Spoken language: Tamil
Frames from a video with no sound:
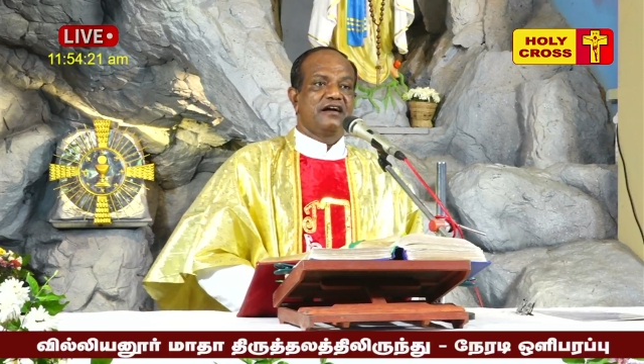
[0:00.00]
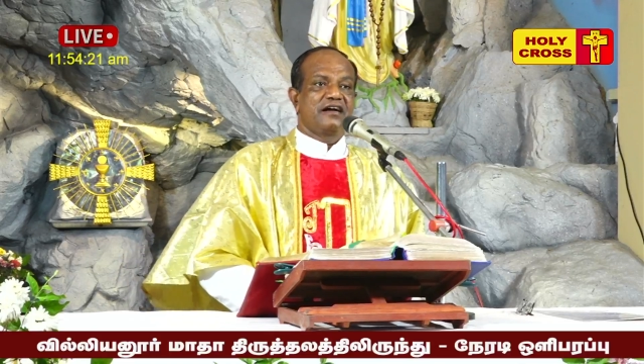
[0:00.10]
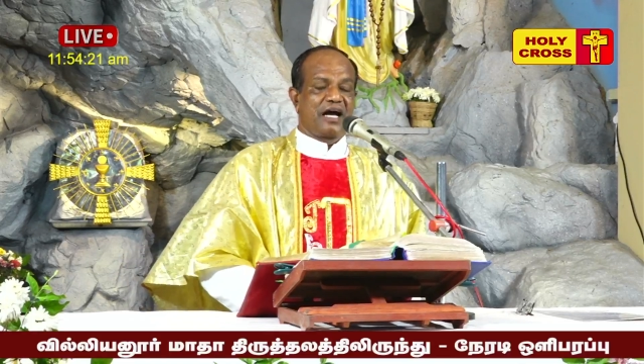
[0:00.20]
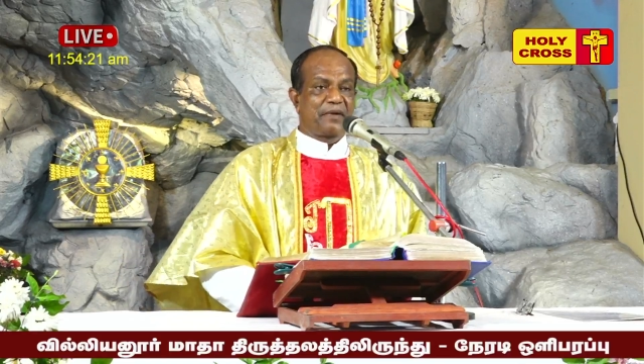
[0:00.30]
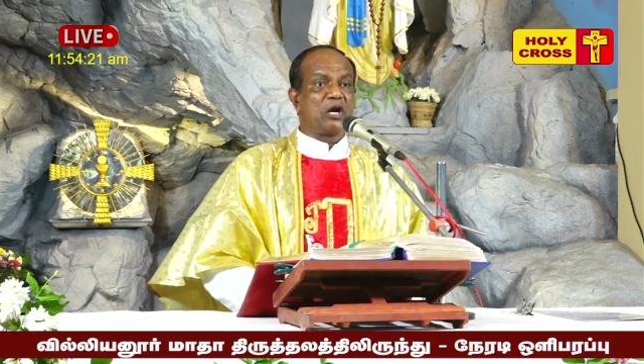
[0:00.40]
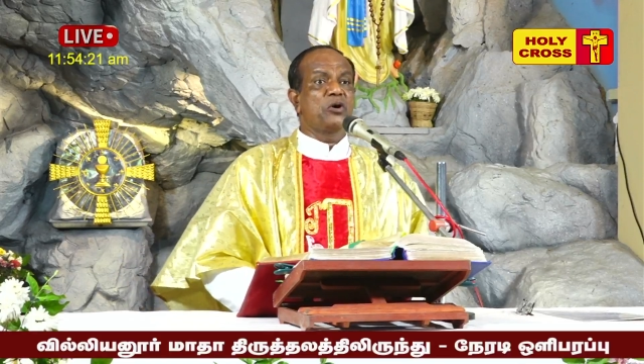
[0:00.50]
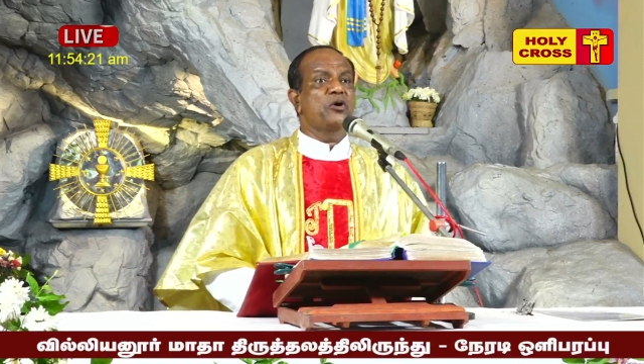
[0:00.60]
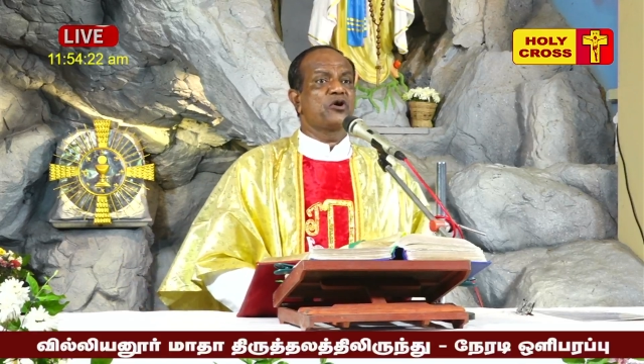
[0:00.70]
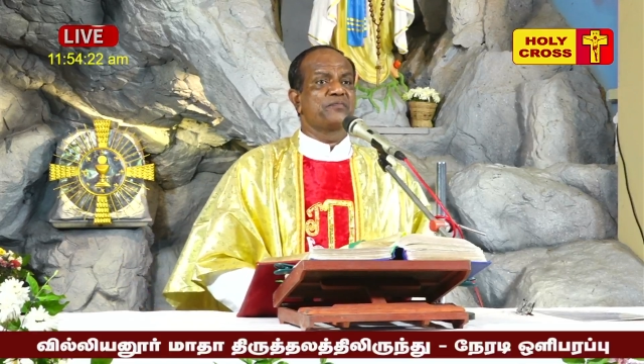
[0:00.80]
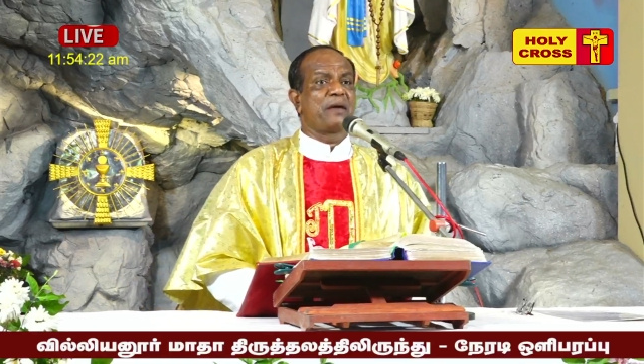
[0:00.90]
நாம்
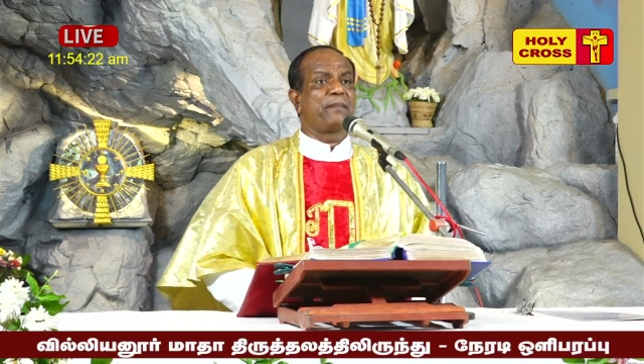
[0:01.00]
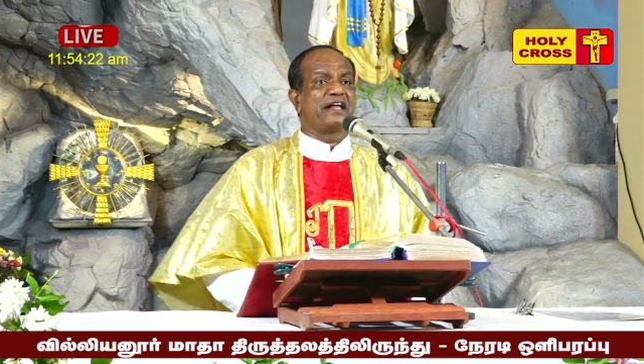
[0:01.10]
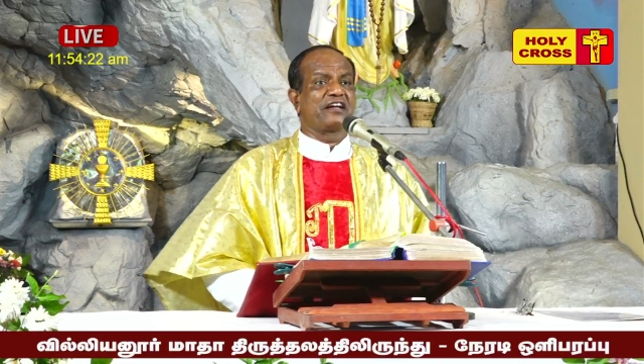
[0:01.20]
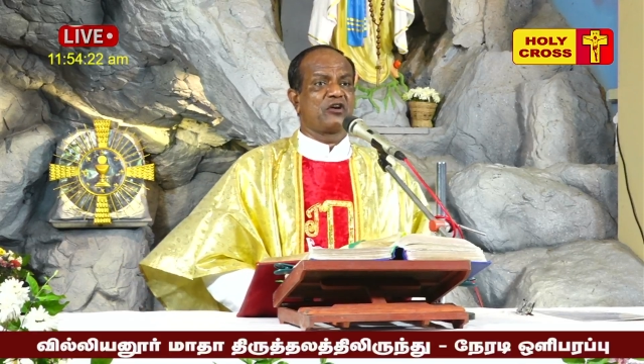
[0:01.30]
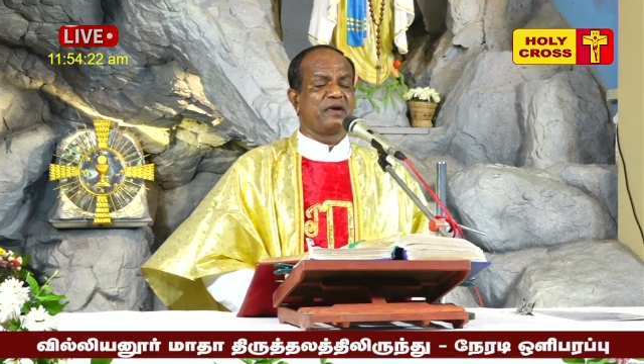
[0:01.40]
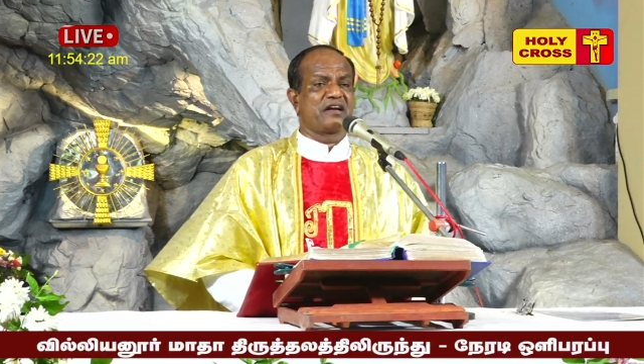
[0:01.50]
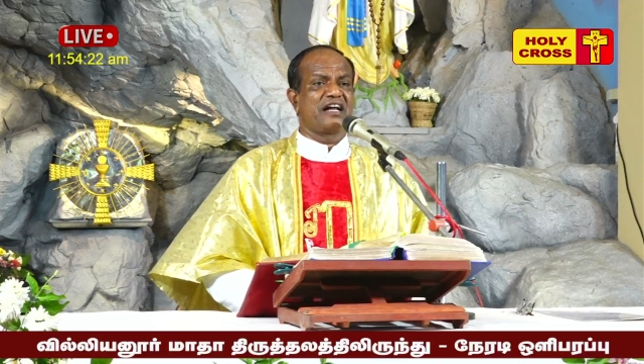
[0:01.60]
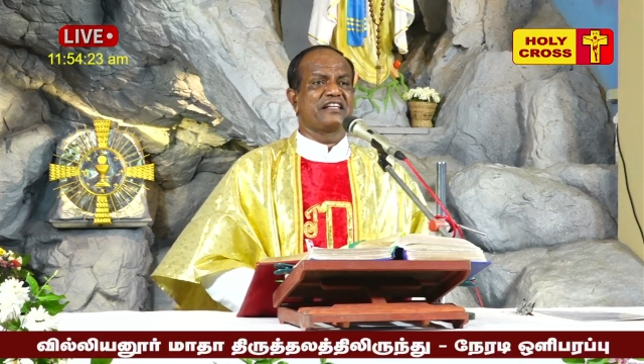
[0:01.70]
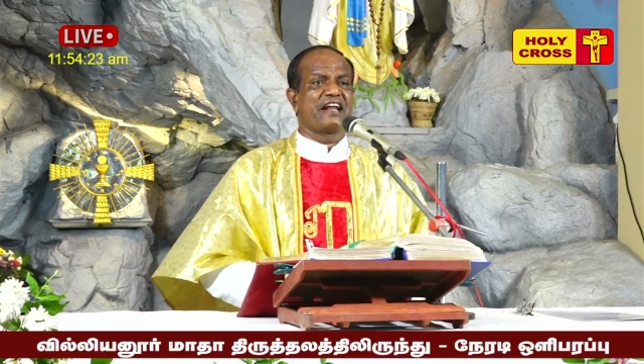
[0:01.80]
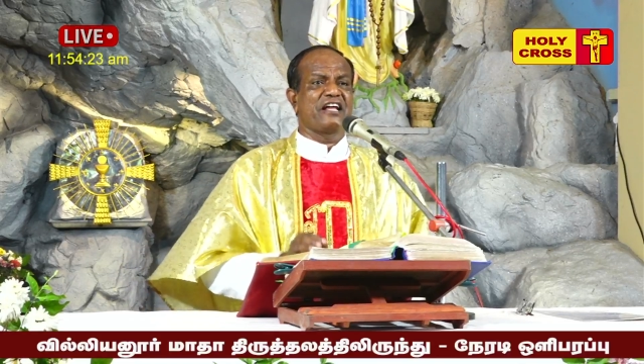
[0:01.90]
எல்லோரும் எப்படி இருக்கிறோம் என்றால்
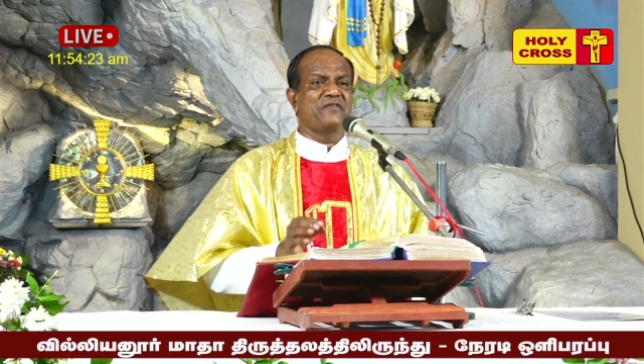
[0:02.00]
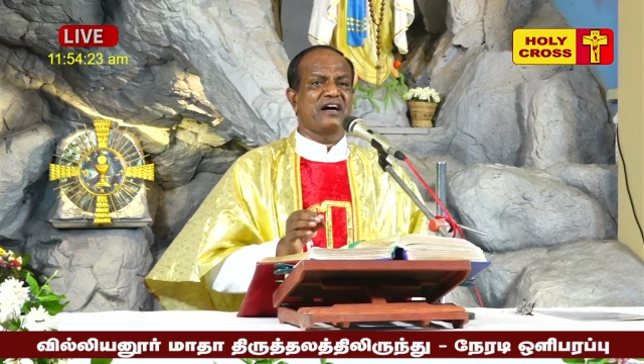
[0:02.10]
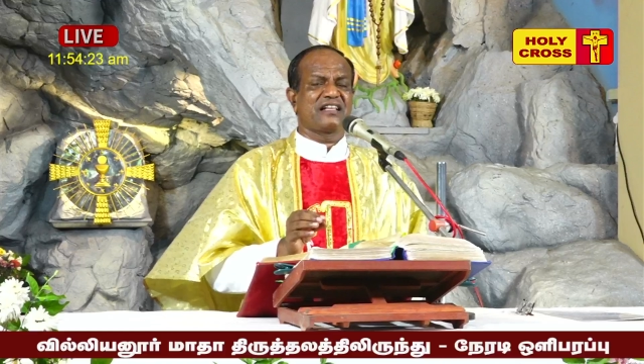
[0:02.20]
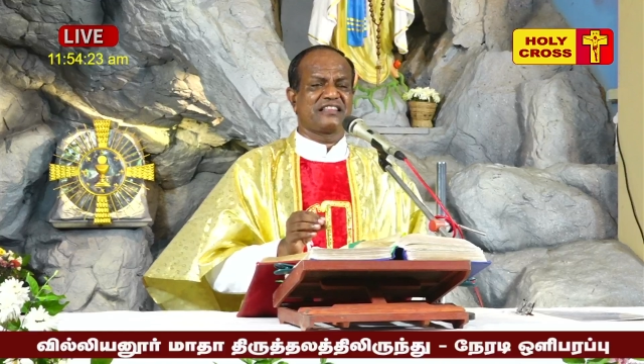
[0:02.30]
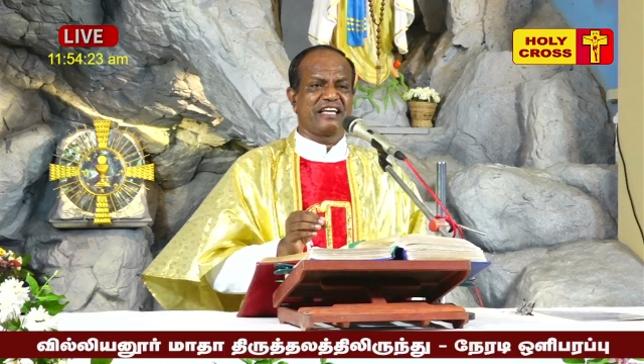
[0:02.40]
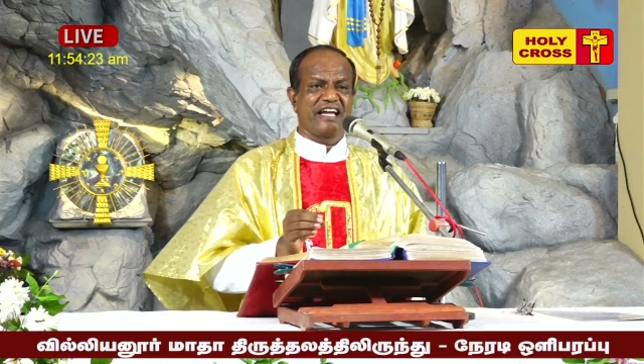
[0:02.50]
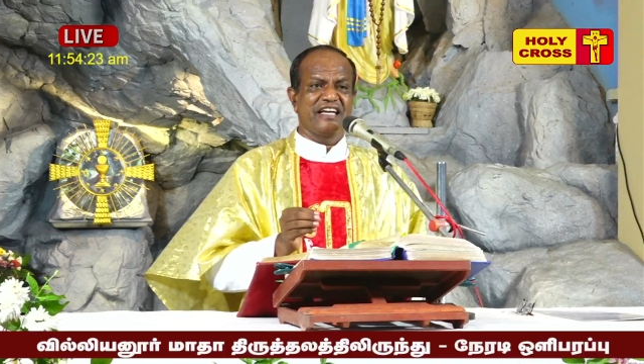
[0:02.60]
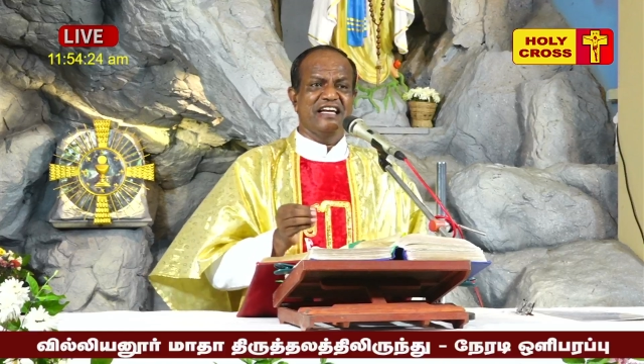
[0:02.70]
இறைவார்த்தையை